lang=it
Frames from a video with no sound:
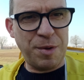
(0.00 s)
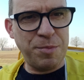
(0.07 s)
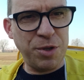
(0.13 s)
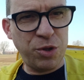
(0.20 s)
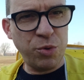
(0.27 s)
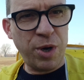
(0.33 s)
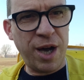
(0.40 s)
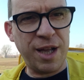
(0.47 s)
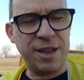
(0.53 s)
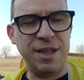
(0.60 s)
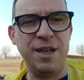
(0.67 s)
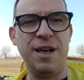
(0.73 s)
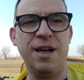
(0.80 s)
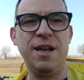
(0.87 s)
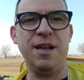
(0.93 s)

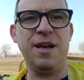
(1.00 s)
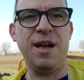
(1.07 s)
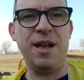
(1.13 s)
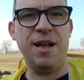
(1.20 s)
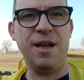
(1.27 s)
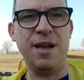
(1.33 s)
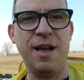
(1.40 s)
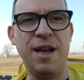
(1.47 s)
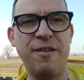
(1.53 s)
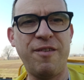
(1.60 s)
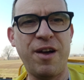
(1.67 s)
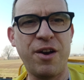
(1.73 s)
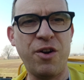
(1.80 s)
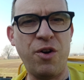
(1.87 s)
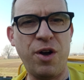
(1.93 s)
abituati alla, a, alla
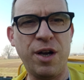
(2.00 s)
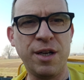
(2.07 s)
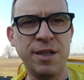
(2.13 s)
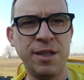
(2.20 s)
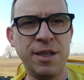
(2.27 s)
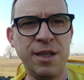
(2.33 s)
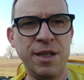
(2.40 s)
varroa,